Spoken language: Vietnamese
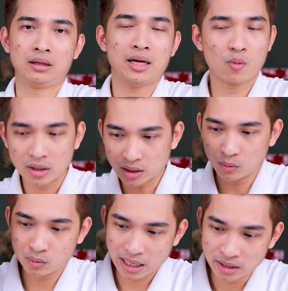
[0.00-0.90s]
nên quan trọng
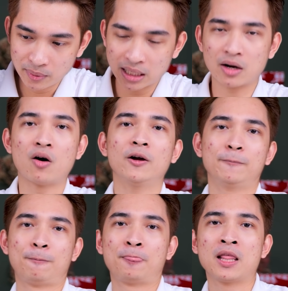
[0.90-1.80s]
lúc này như mình đã nói
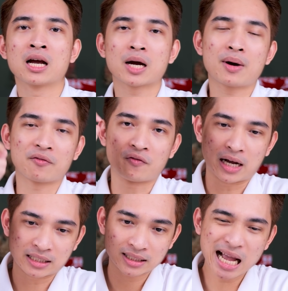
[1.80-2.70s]
các bạn
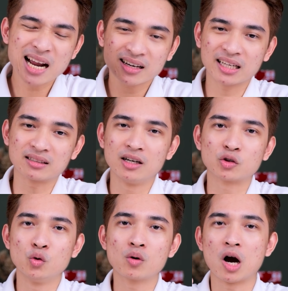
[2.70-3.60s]
phải xác định được
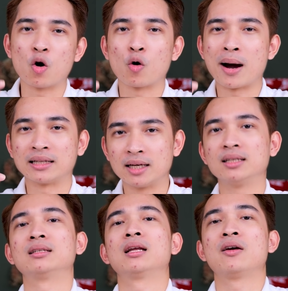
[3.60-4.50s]
nhu cầu của bản
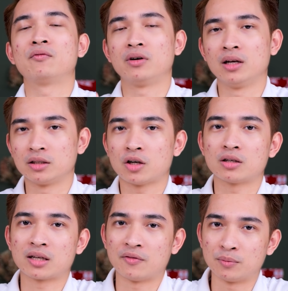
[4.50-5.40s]
thân và lựa
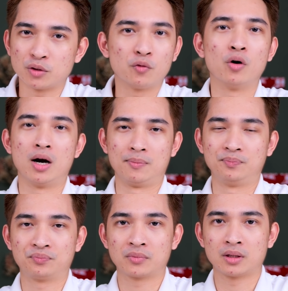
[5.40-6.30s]
chọn sản phẩm cho phù hợp
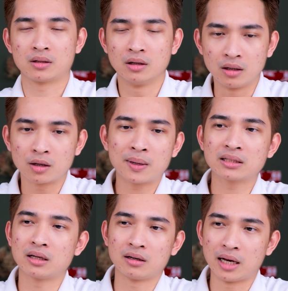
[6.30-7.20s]
đừng có bao
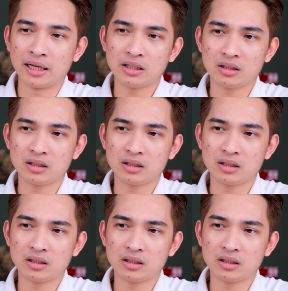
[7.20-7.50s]
giờ lấy